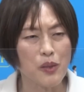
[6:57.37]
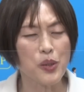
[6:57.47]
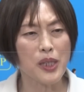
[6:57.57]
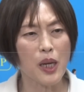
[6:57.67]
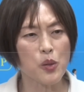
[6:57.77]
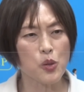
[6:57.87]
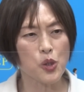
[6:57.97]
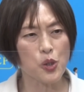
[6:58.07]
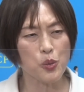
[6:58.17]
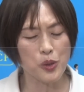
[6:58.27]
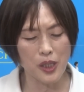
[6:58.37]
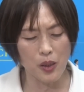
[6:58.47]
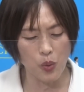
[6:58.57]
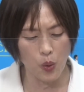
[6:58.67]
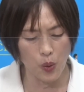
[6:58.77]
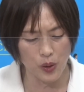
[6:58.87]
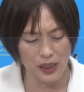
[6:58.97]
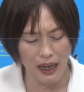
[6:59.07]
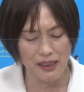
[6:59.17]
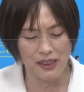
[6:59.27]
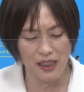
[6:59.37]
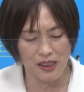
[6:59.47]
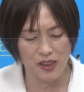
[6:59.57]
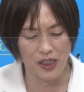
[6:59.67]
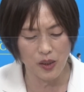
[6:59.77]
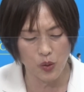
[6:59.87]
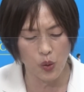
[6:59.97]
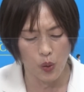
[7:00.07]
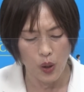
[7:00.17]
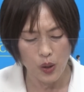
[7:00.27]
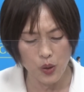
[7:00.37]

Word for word: これであの給付制を大きな柱にしていくと